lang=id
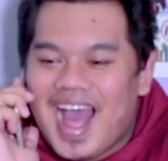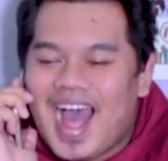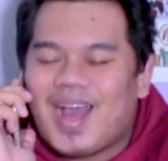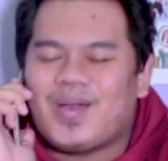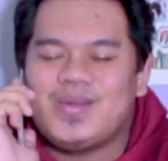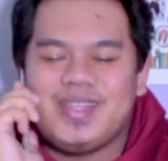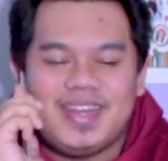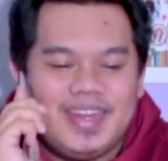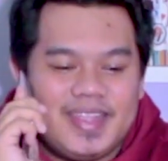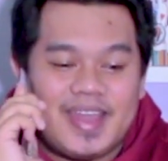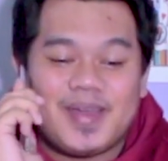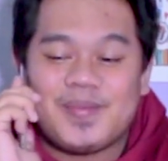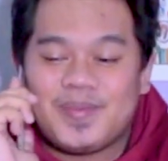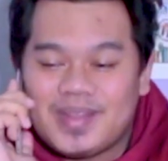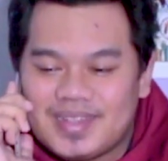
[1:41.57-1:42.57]
aku jadi
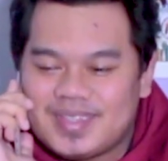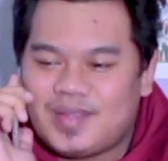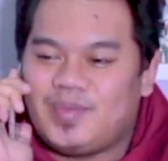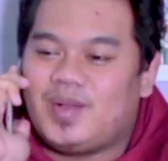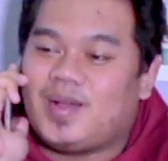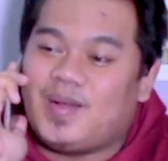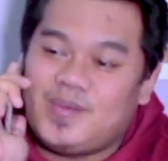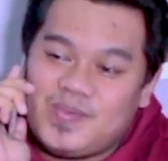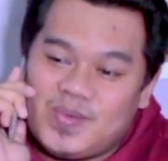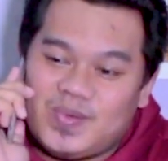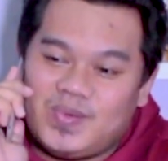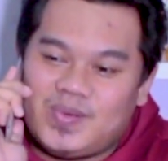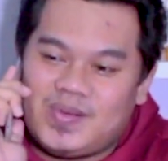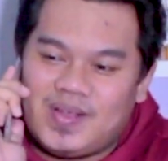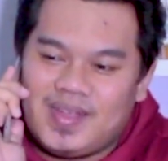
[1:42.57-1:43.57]
nyaman sama
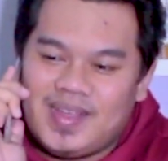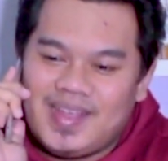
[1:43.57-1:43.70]
kamu